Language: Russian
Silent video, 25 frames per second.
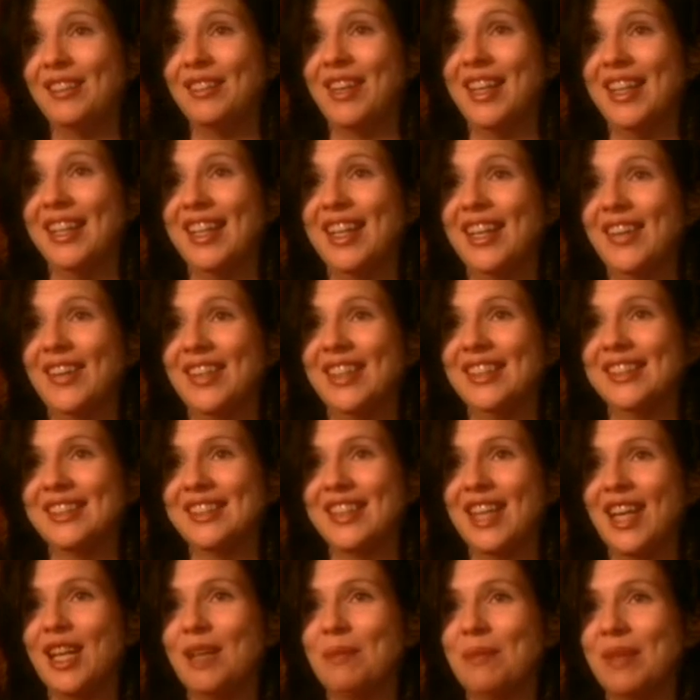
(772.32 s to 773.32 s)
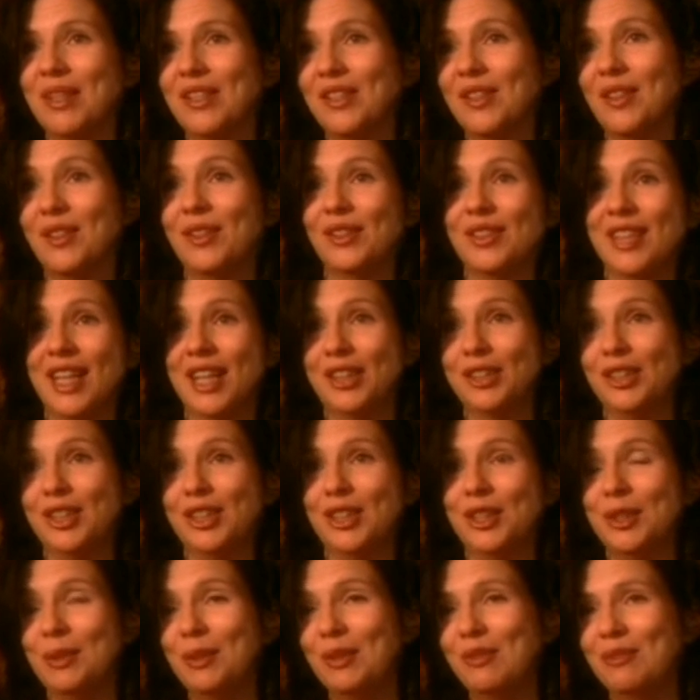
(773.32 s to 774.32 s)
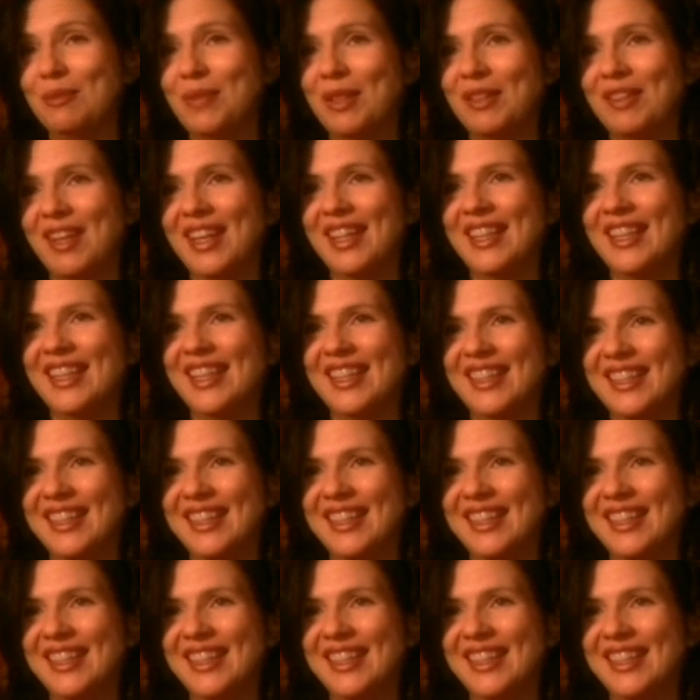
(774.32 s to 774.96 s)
внутри у меня идет жизнь, так что нас сейчас